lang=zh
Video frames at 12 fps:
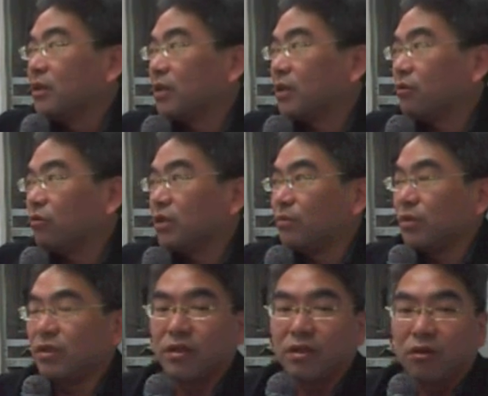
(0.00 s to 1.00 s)
那我怎
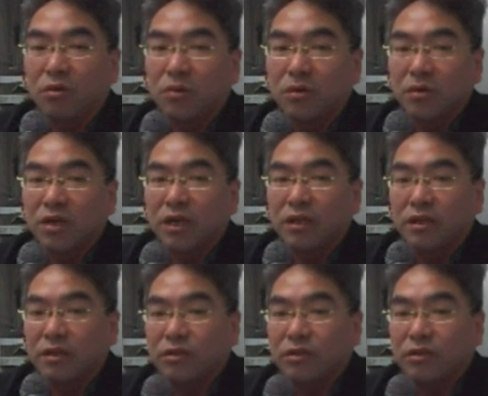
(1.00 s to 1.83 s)
么知道 O 不 OK 呢？